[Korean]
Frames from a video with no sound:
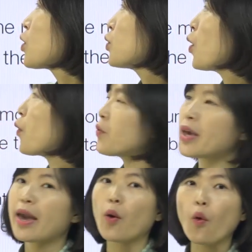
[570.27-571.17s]
요
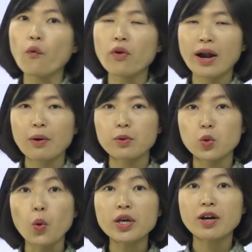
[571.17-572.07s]
위에 over하고
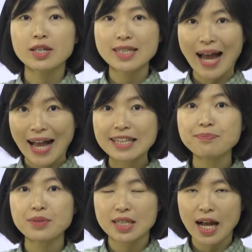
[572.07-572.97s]
동의어는
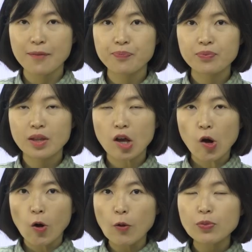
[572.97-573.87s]
아닙니다.
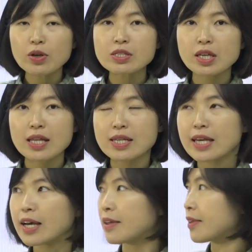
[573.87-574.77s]
어떤 식의 차이가